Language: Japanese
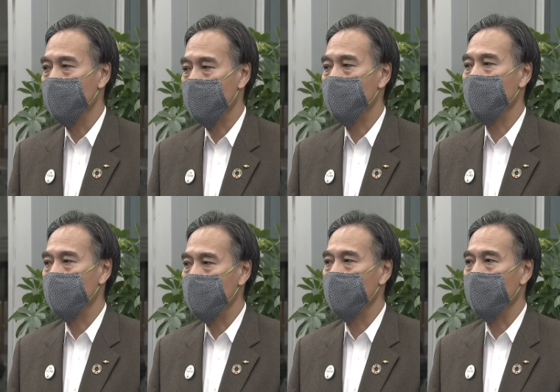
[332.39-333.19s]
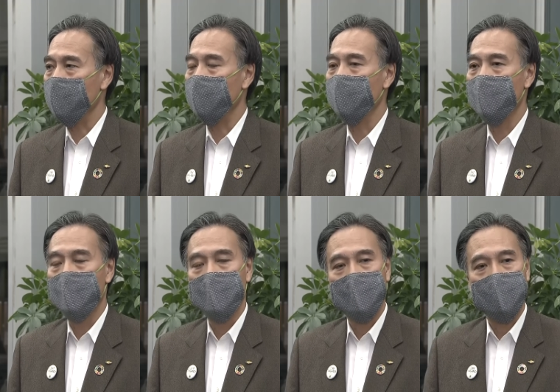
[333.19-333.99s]
まあ、試験の制限
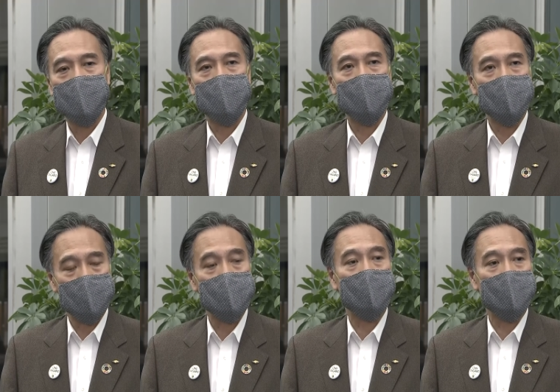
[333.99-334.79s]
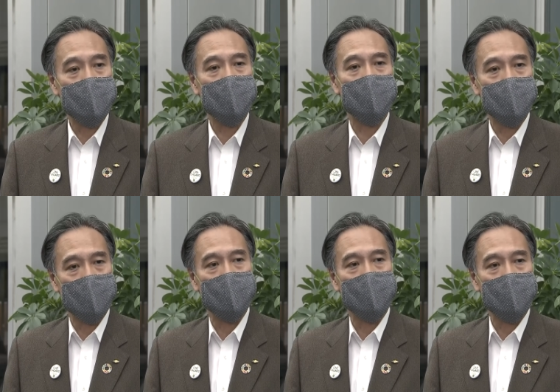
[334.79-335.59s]
ということにもつながりかね
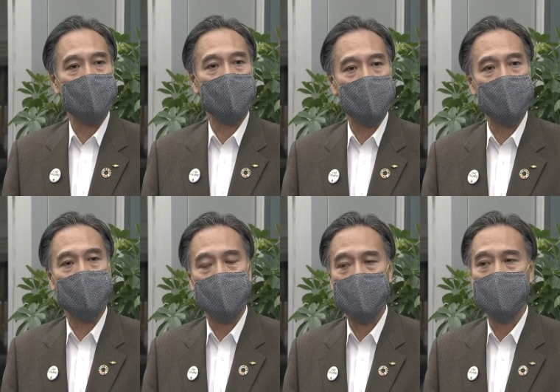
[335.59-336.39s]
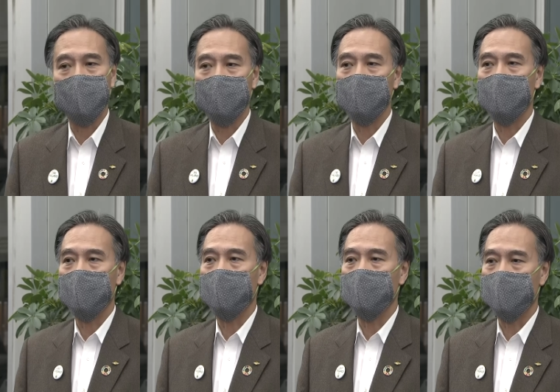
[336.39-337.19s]
ないものだというふう
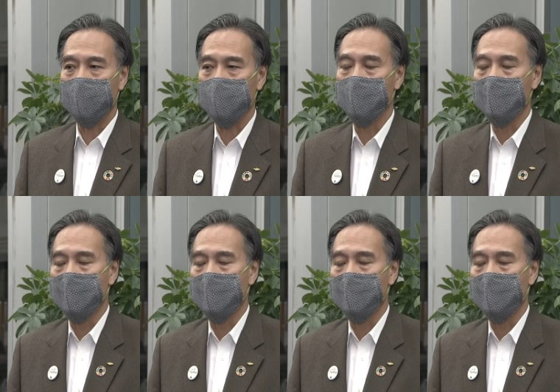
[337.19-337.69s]
に思っています。